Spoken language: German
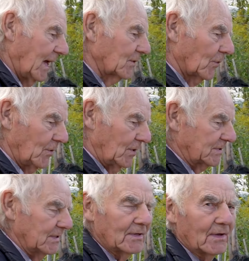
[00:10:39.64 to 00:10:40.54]
der
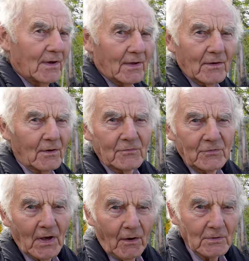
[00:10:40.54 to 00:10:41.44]
Größe
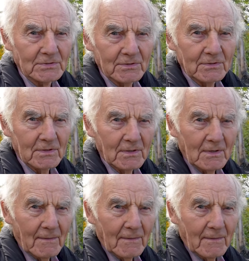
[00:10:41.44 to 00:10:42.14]
irgendwie aus. Ja.